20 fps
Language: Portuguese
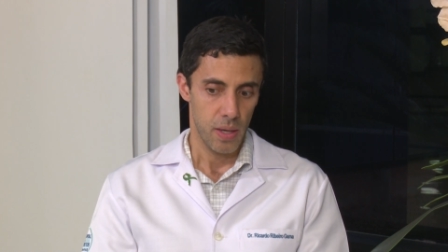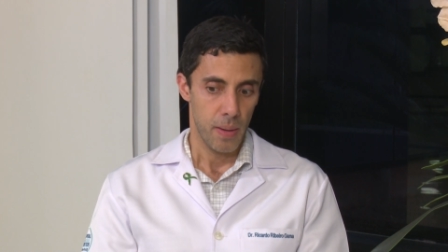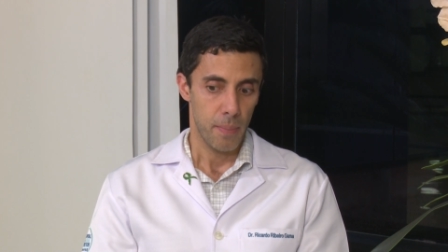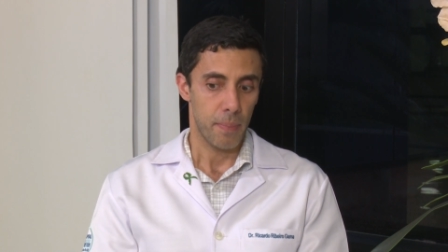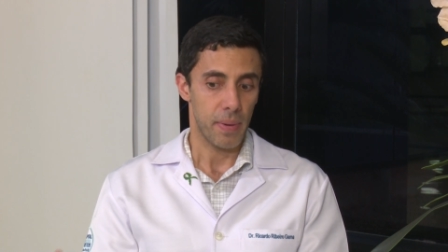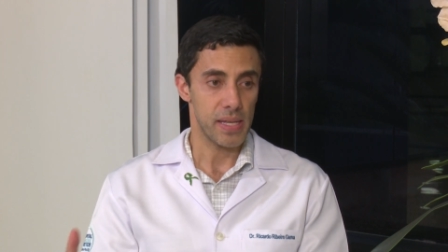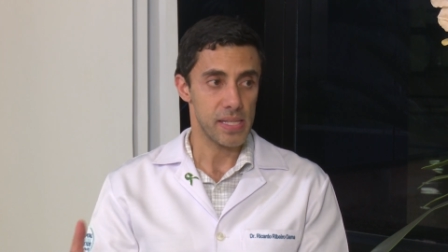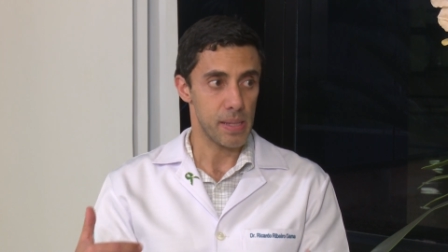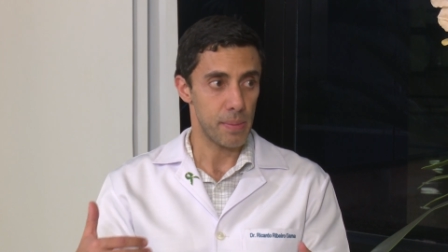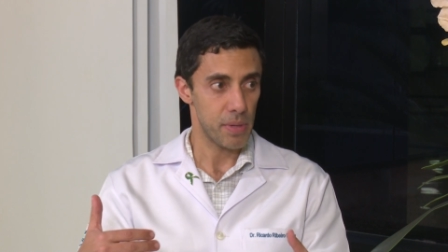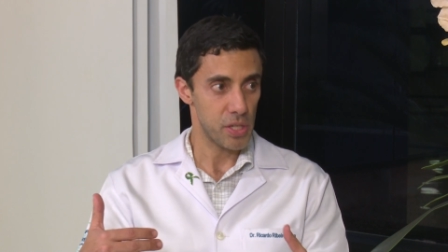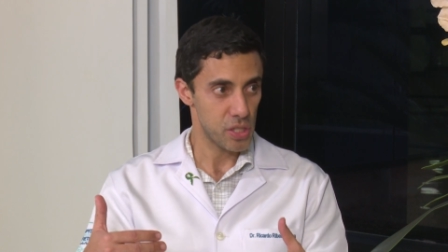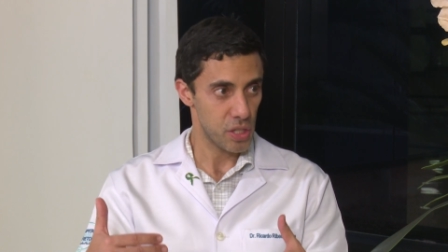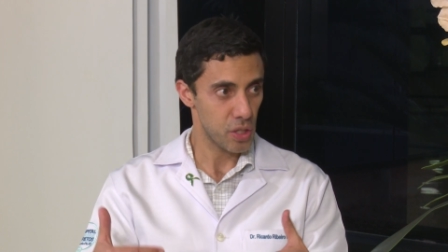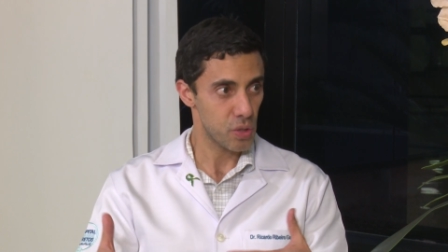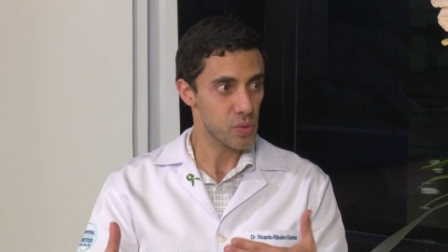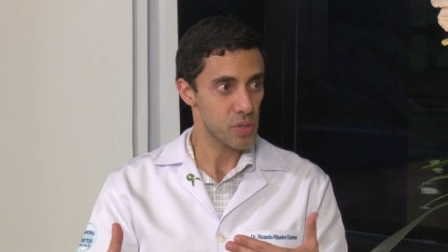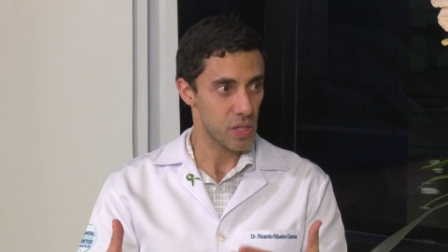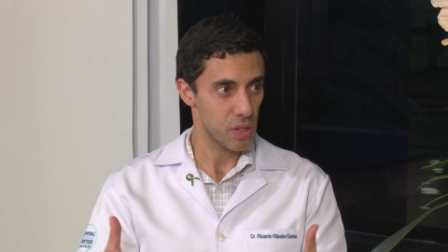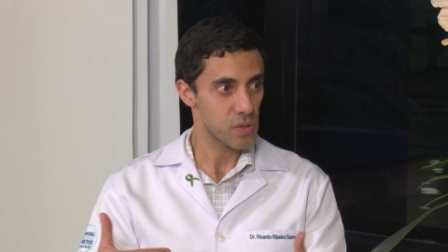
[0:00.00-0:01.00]
Mas à medida
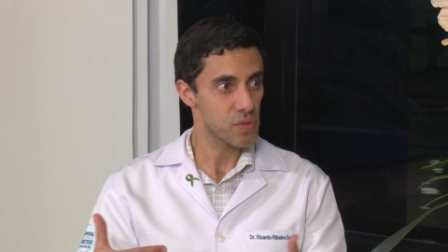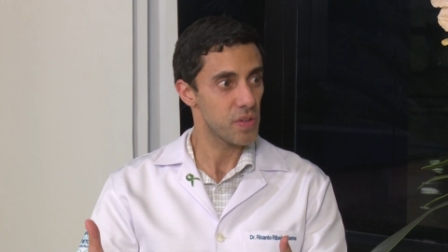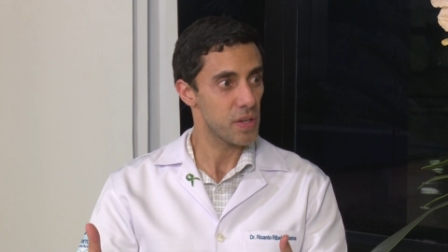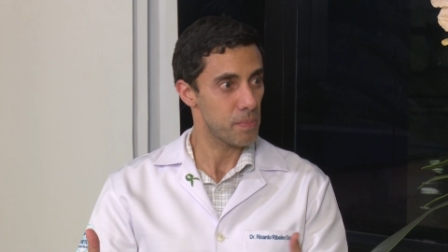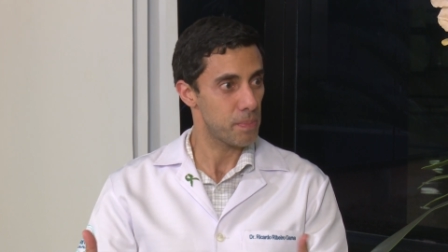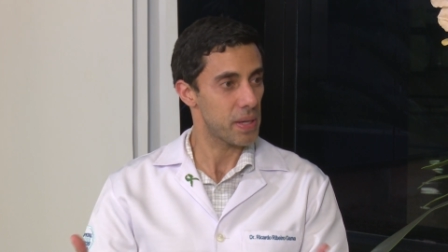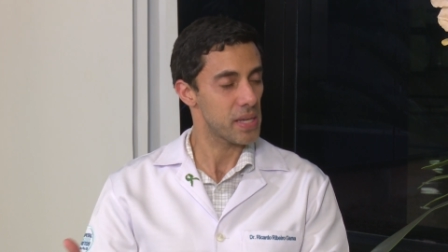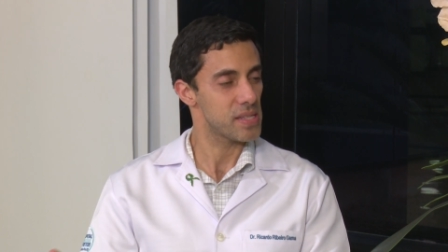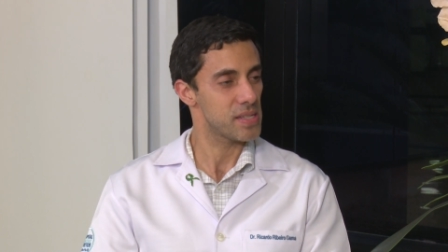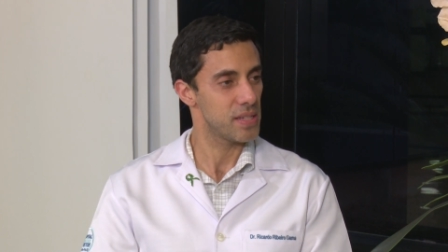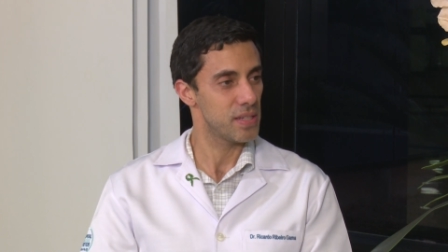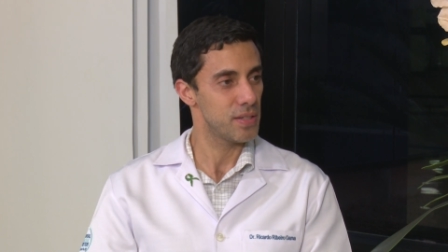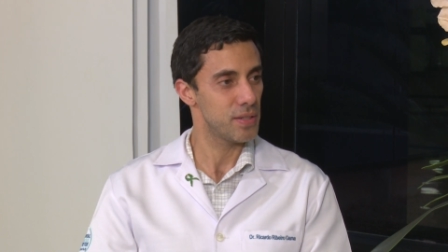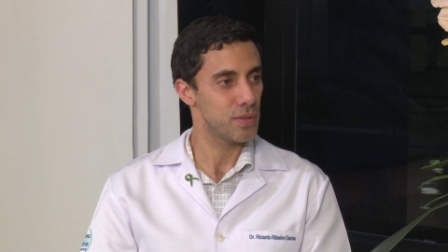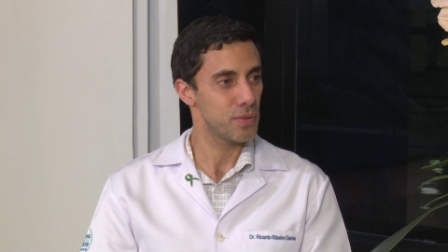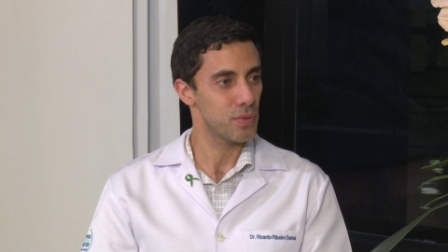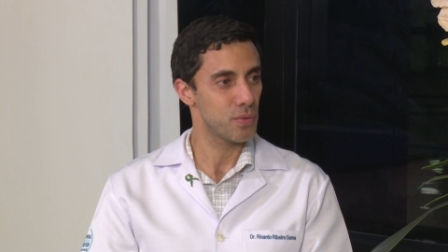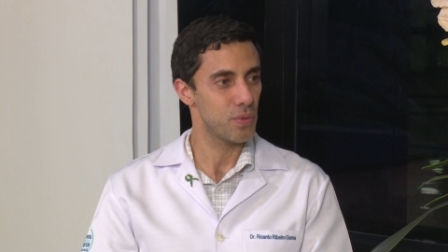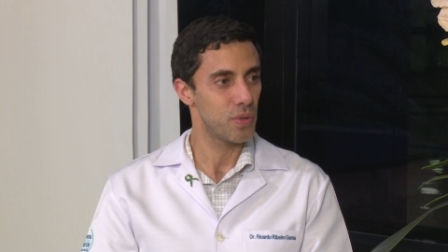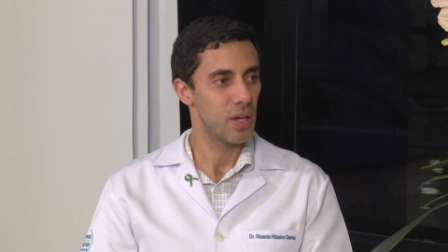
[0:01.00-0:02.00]
que os anos vêm
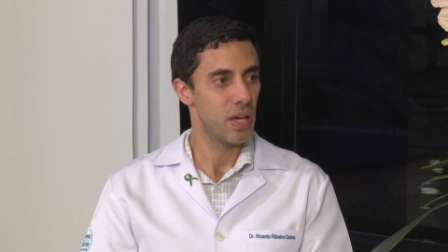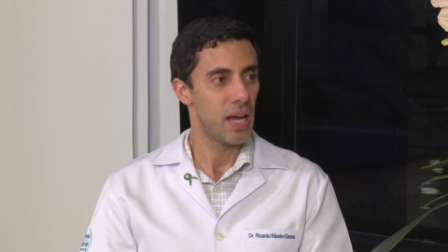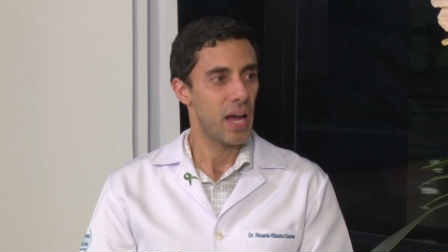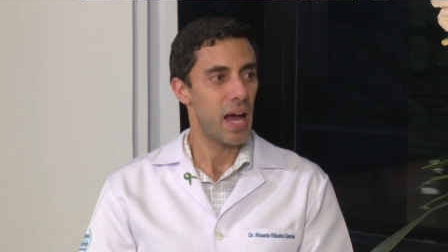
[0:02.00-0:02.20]
passando,